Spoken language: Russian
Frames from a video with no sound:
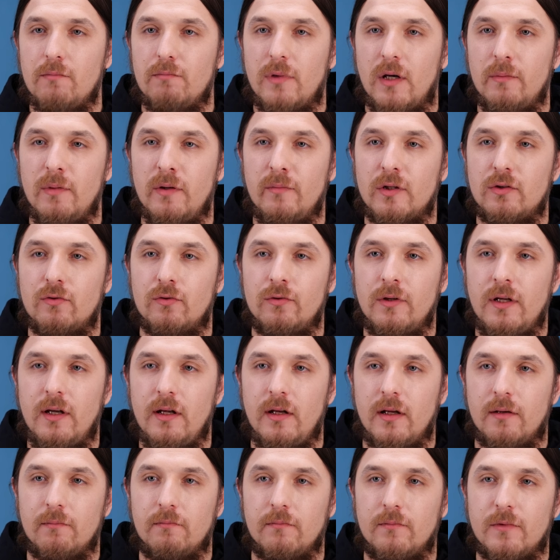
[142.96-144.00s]
Помимо
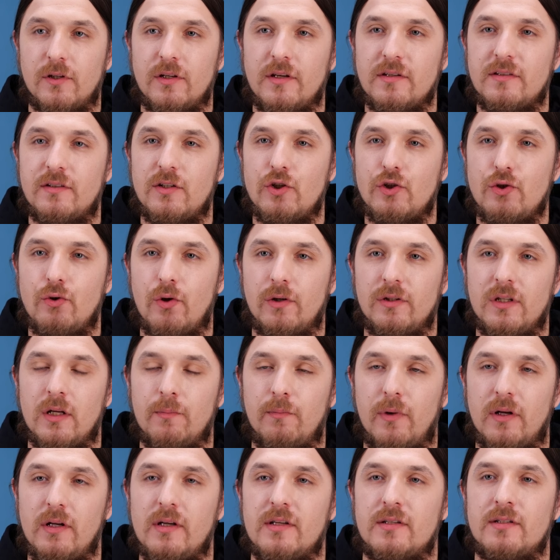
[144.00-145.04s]
туннеля, есть еще одна
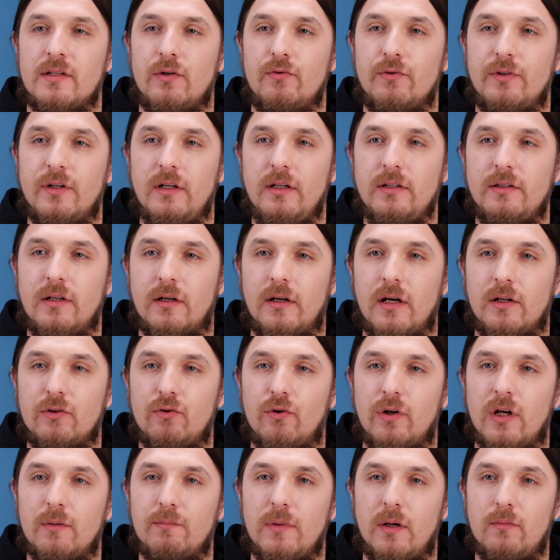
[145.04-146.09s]
полезная утилита,
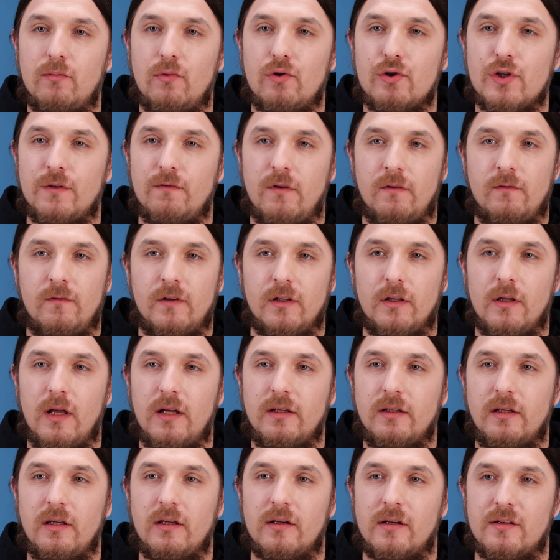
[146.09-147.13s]
которая поможет вам в
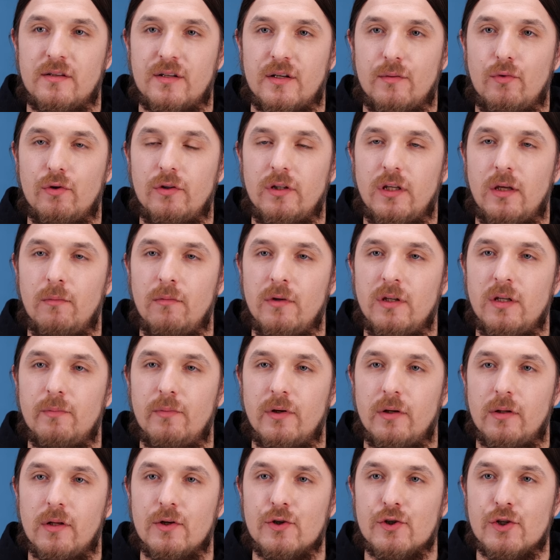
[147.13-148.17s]
отладке и разработке
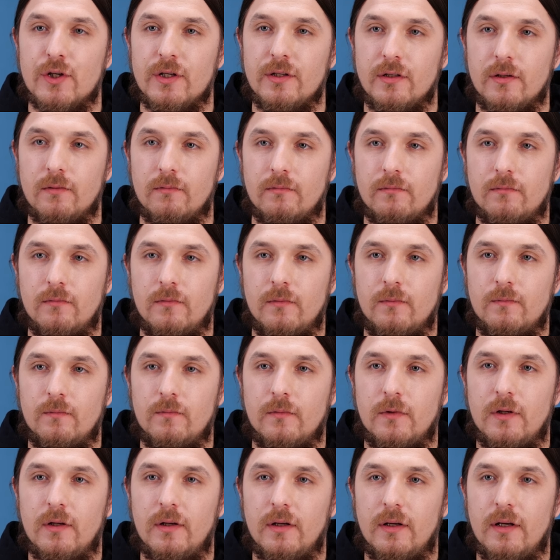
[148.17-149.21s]
мини-приложения.
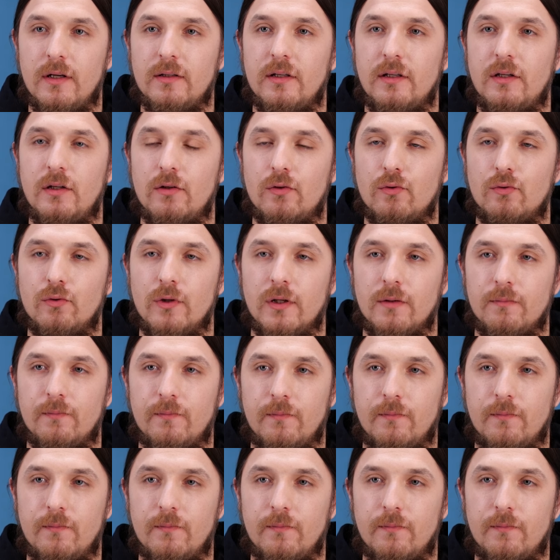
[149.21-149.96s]
Это Еруда.